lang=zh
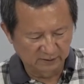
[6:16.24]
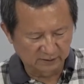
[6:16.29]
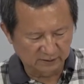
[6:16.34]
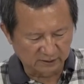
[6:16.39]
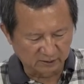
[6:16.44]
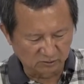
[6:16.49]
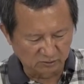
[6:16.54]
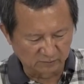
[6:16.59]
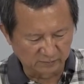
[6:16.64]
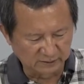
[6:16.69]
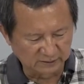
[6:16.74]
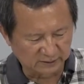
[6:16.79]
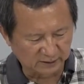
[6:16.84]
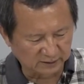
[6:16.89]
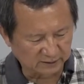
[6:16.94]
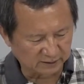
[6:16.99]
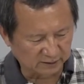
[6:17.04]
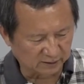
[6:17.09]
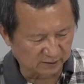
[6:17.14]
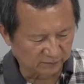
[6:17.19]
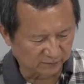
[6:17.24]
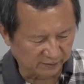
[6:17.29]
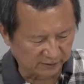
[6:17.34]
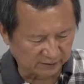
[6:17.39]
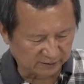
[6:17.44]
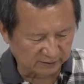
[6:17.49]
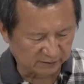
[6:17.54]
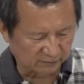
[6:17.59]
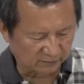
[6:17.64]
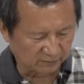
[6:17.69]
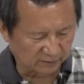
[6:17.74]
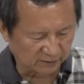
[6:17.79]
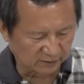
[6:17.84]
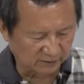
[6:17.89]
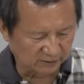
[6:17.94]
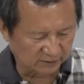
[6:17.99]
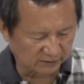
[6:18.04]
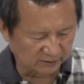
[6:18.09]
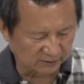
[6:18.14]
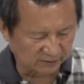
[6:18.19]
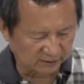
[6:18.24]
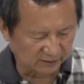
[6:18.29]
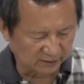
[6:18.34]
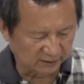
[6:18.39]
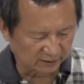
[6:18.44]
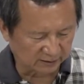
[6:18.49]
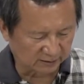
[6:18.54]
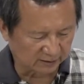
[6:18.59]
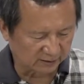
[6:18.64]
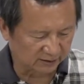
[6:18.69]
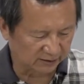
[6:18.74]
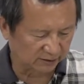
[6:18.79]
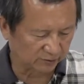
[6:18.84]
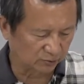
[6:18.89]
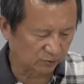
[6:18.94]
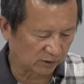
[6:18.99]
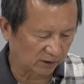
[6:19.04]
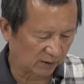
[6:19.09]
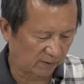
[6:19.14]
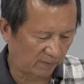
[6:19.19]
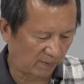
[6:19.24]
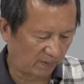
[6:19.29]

跟我们真正的飞机的话呢是一样的形状。